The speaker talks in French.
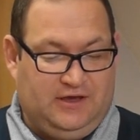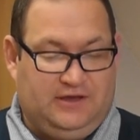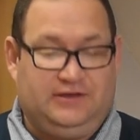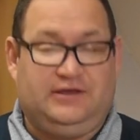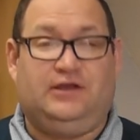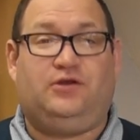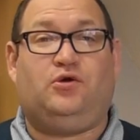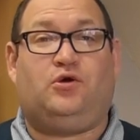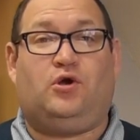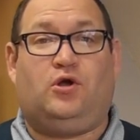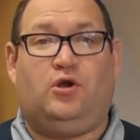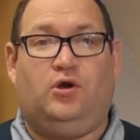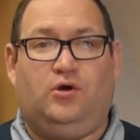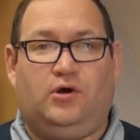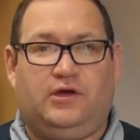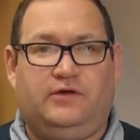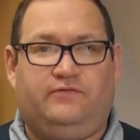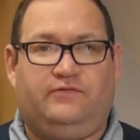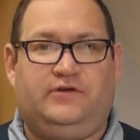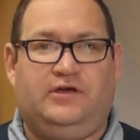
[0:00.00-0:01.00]
c'est de
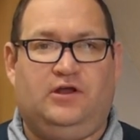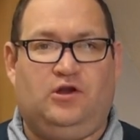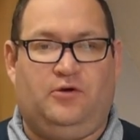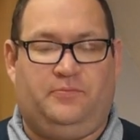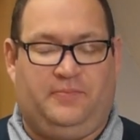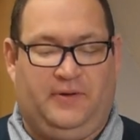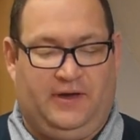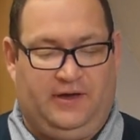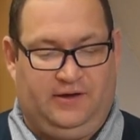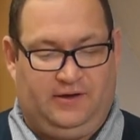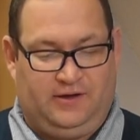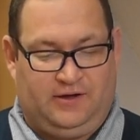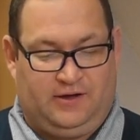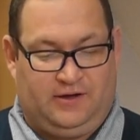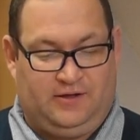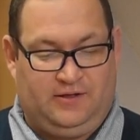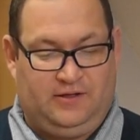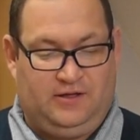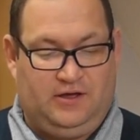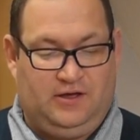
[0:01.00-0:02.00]
glorifier le
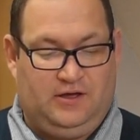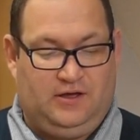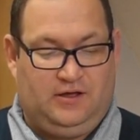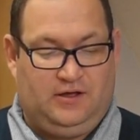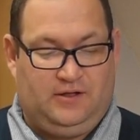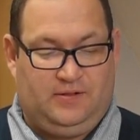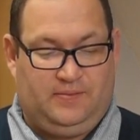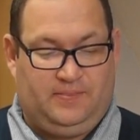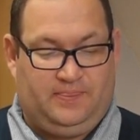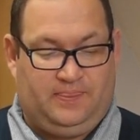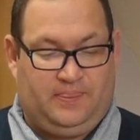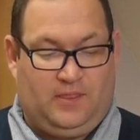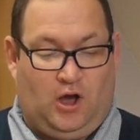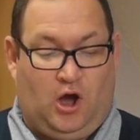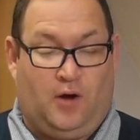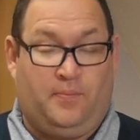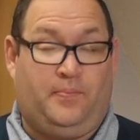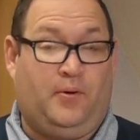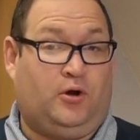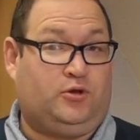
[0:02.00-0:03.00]
Père
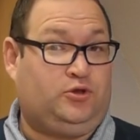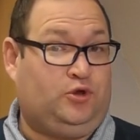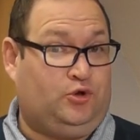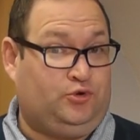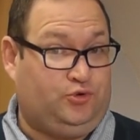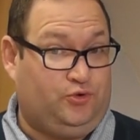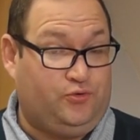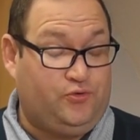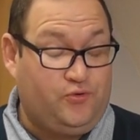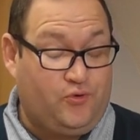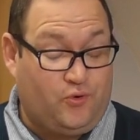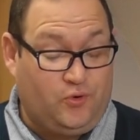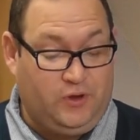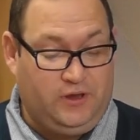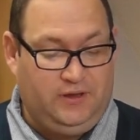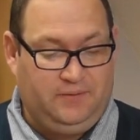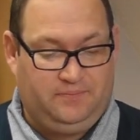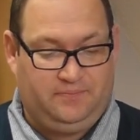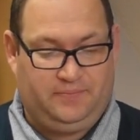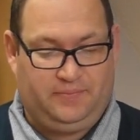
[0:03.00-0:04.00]
en portant du
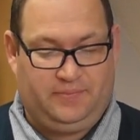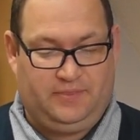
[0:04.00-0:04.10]
fruit,